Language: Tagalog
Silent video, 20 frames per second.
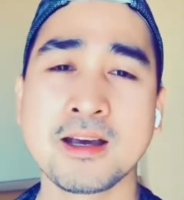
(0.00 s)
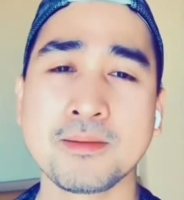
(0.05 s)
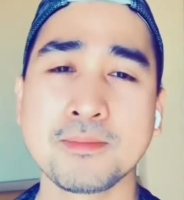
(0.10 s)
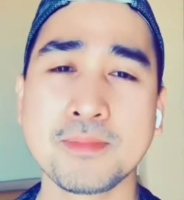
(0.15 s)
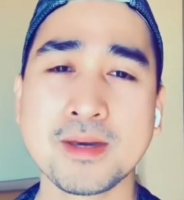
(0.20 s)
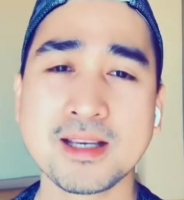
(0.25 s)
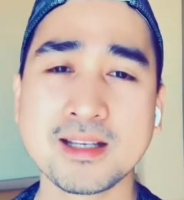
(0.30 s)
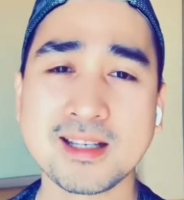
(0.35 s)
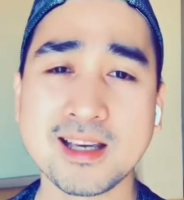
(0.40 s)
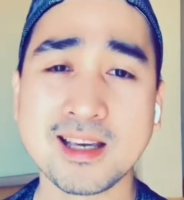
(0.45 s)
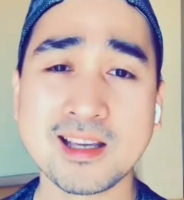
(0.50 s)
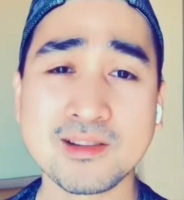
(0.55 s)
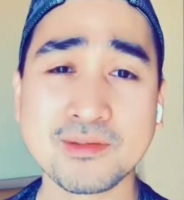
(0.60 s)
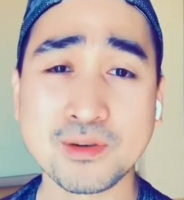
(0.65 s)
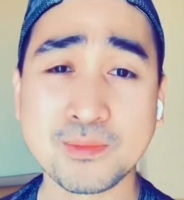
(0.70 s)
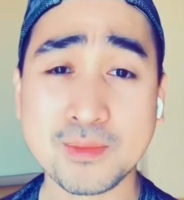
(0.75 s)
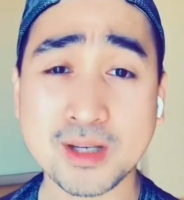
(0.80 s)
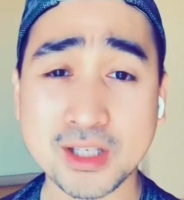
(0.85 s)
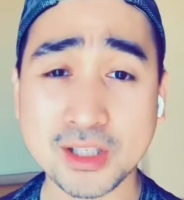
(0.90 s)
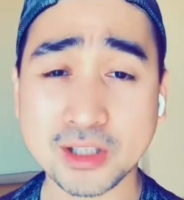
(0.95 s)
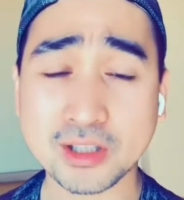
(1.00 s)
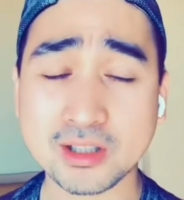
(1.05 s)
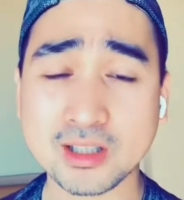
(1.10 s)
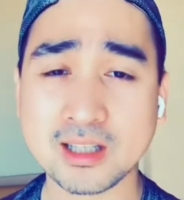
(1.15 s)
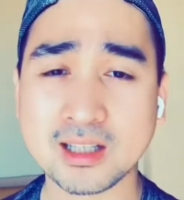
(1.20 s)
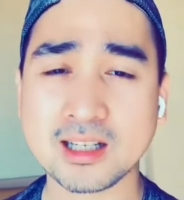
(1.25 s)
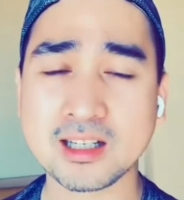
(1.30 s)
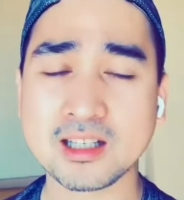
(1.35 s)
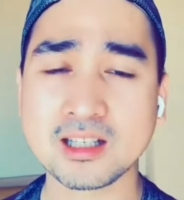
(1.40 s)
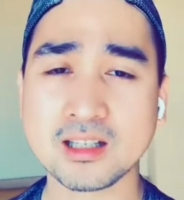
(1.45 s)
Based sa information na
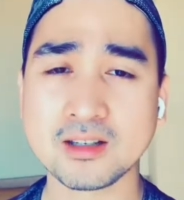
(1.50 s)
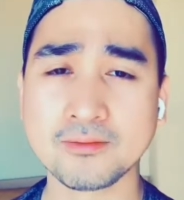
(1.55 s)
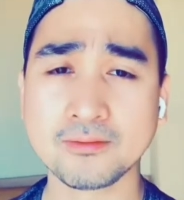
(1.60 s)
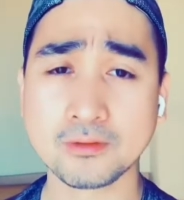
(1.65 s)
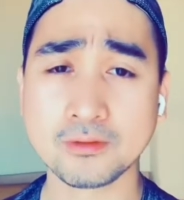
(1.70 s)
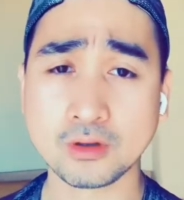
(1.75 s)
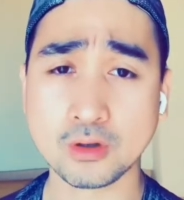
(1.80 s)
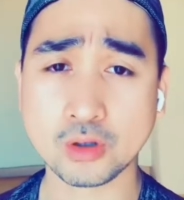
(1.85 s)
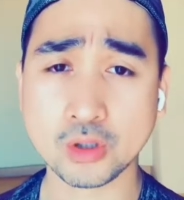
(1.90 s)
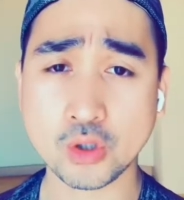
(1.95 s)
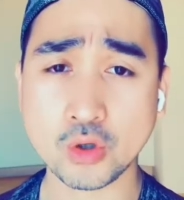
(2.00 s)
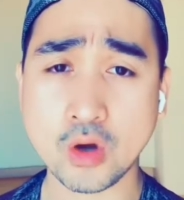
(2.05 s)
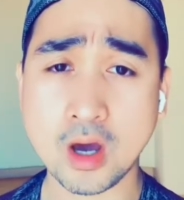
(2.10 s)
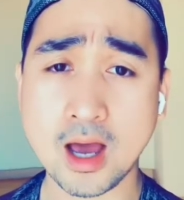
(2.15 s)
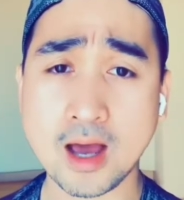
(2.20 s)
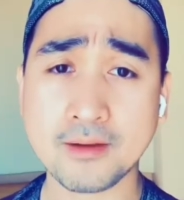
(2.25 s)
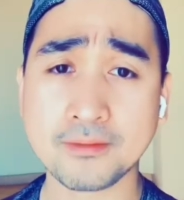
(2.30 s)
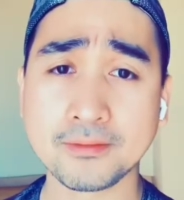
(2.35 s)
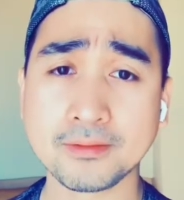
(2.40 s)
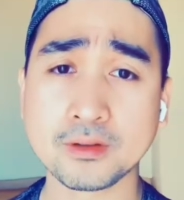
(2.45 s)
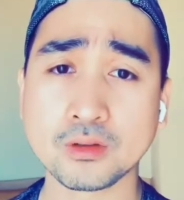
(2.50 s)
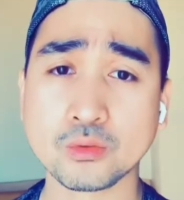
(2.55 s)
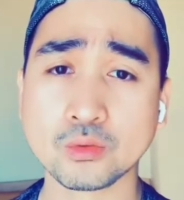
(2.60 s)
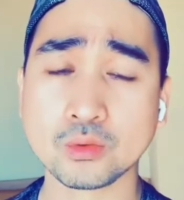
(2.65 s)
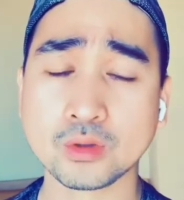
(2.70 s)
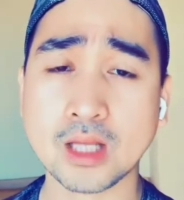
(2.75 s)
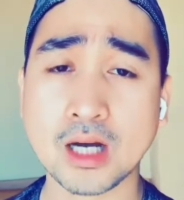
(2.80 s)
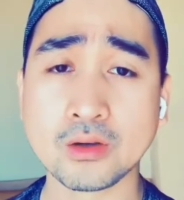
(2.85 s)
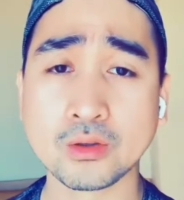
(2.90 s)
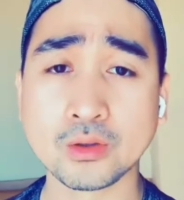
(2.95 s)
na-receive ko, you have to
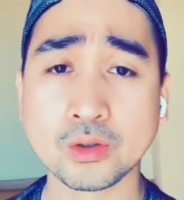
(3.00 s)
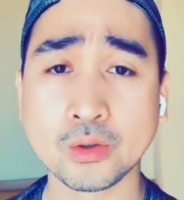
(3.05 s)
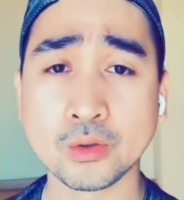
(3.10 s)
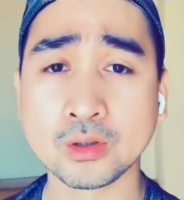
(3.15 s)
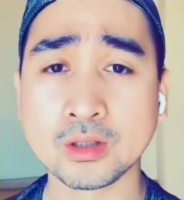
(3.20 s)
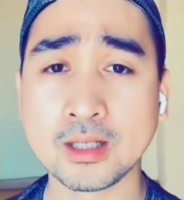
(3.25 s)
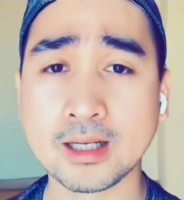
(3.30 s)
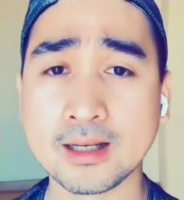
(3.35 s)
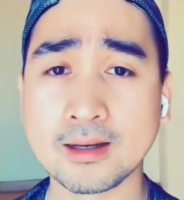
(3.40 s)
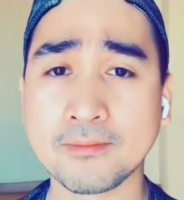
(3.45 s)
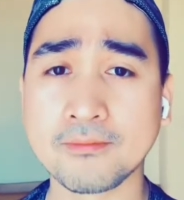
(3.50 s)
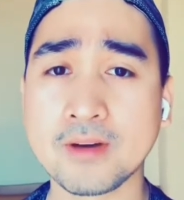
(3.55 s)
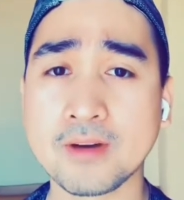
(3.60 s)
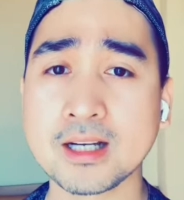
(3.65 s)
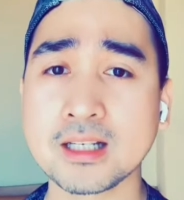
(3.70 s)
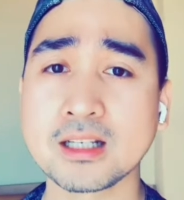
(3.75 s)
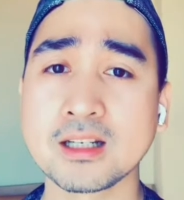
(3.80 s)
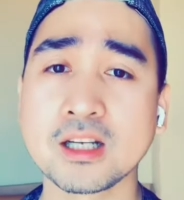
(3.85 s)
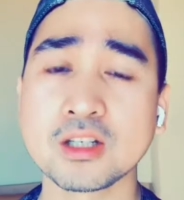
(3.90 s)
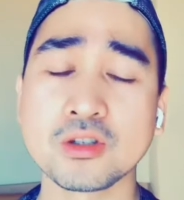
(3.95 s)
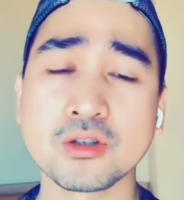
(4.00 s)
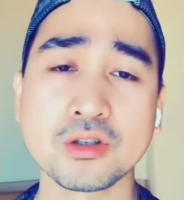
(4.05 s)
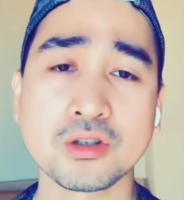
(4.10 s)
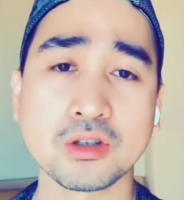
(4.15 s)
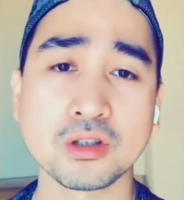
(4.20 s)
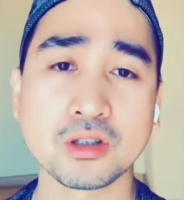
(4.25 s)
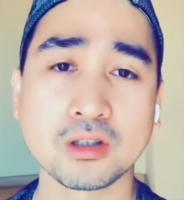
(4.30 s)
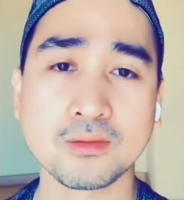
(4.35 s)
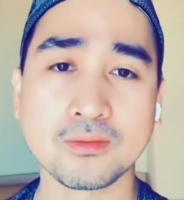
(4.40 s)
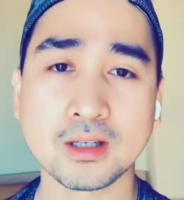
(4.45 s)
download the vaccination
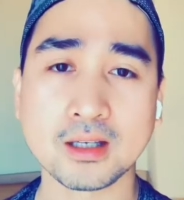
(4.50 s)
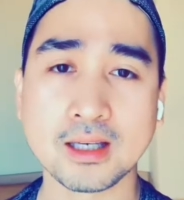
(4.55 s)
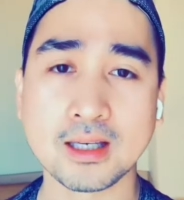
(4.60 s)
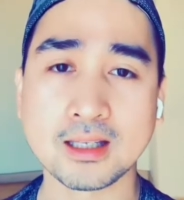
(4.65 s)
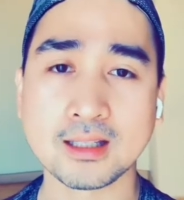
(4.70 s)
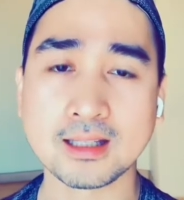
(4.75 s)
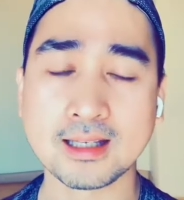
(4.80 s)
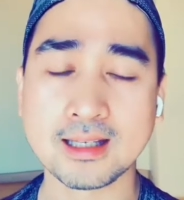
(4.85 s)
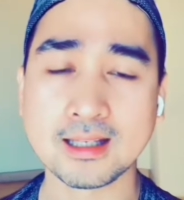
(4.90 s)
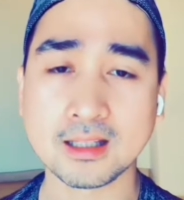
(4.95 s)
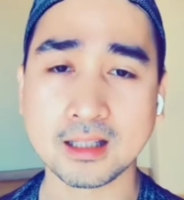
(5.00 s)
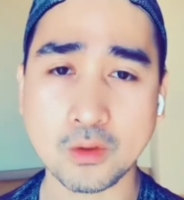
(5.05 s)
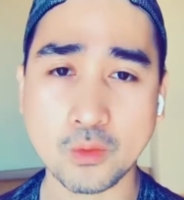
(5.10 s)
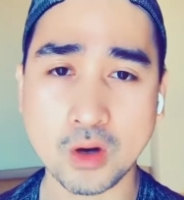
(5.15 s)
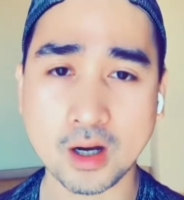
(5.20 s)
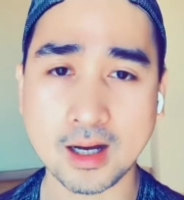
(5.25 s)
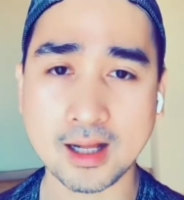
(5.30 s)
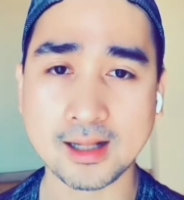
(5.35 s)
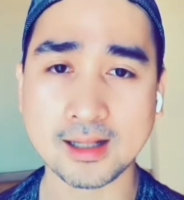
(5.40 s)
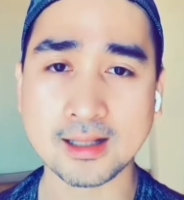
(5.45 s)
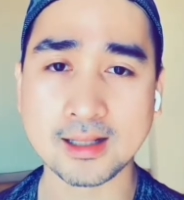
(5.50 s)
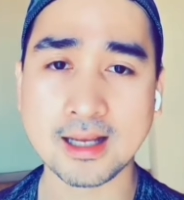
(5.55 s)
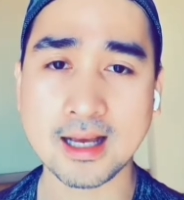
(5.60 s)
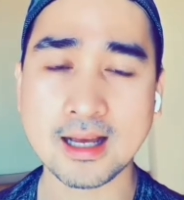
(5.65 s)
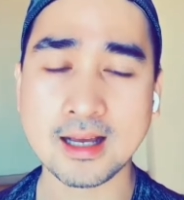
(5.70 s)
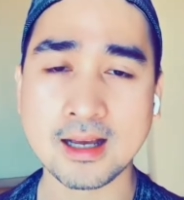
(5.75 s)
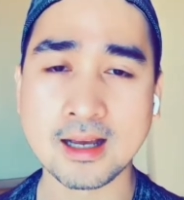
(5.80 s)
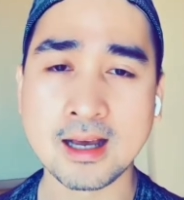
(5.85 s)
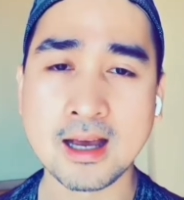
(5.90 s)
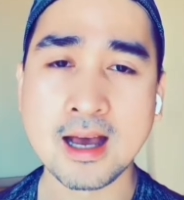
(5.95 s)
certificate in Tawakal
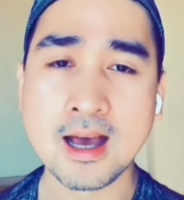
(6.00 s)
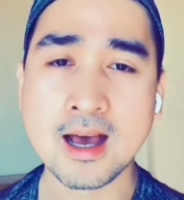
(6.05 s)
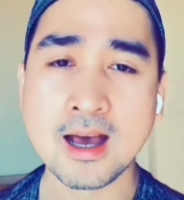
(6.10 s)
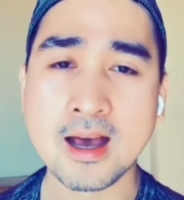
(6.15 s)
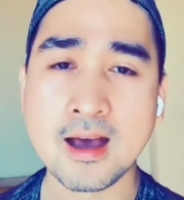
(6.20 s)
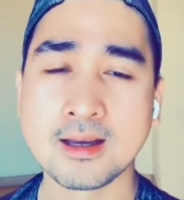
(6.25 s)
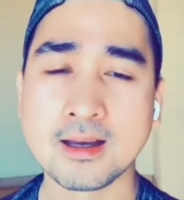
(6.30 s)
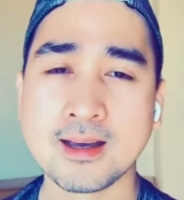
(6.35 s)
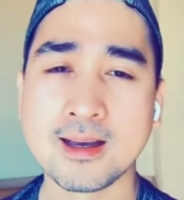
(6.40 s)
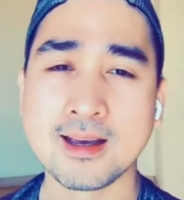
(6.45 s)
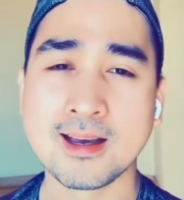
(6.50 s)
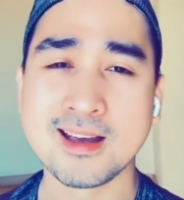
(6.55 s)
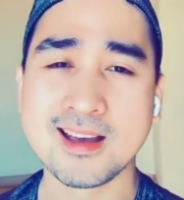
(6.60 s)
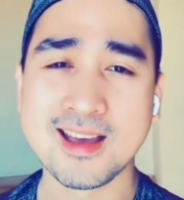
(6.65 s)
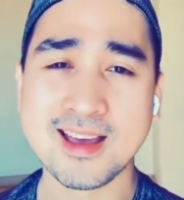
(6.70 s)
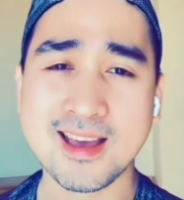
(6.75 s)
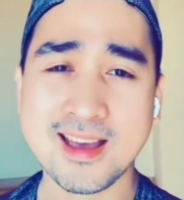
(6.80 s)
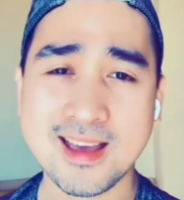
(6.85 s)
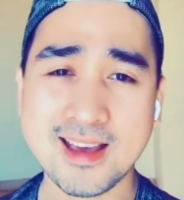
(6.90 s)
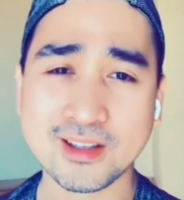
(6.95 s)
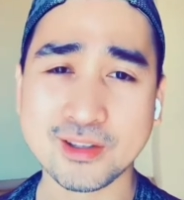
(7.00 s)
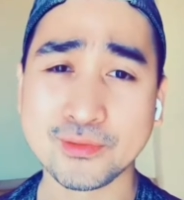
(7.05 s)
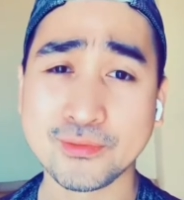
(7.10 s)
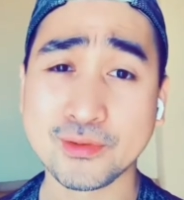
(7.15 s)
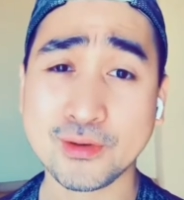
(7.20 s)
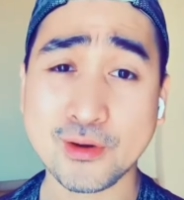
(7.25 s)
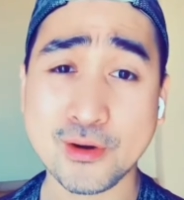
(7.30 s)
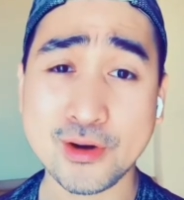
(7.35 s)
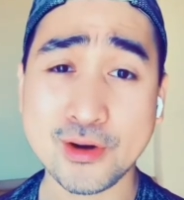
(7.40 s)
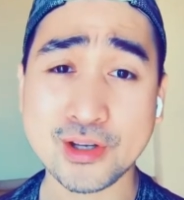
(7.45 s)
na and of
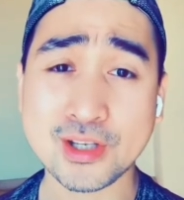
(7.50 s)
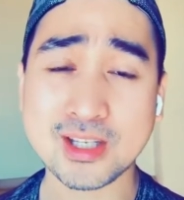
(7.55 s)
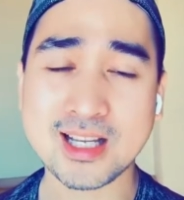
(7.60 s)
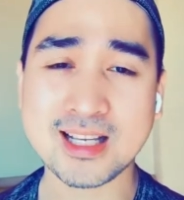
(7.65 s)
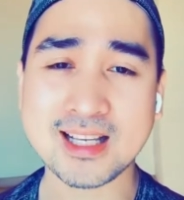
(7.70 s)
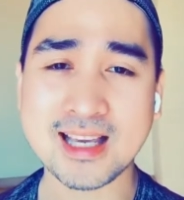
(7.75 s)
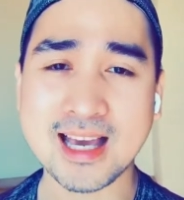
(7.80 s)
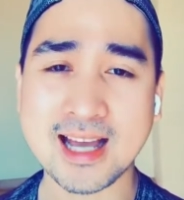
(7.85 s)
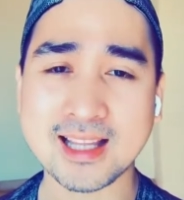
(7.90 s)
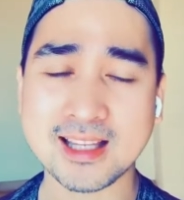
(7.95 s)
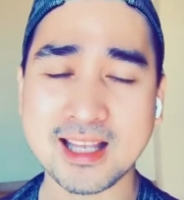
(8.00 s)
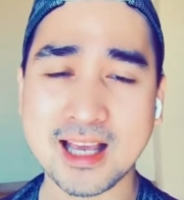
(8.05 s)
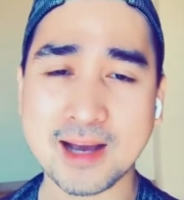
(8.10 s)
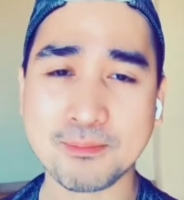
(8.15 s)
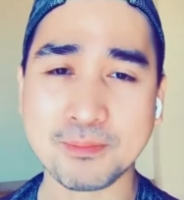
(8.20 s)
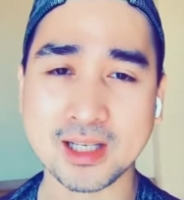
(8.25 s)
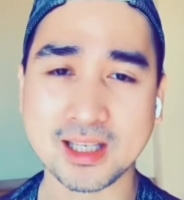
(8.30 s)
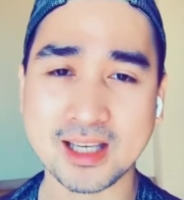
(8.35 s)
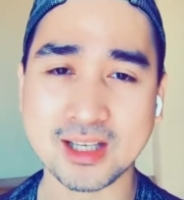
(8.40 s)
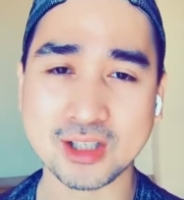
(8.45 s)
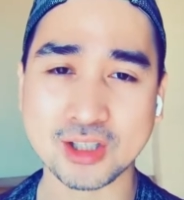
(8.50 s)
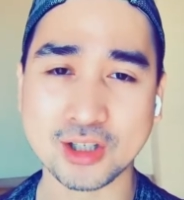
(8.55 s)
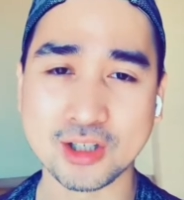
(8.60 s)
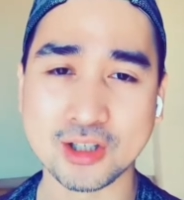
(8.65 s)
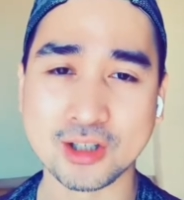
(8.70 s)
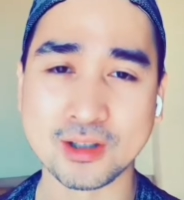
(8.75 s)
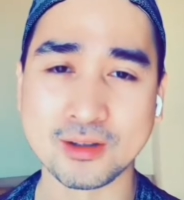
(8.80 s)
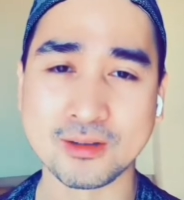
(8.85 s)
course the Sihati application.